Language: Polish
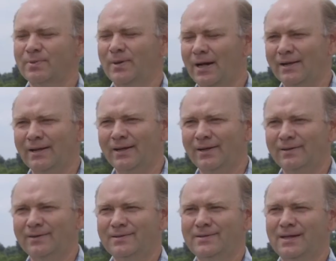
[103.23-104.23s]
blade,
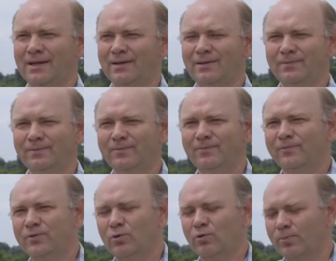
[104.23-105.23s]
za, w
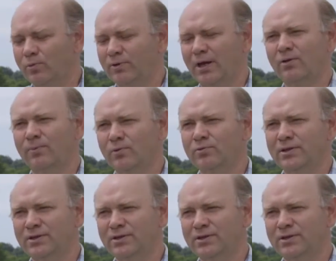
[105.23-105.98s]
ciągu pół dnia robią się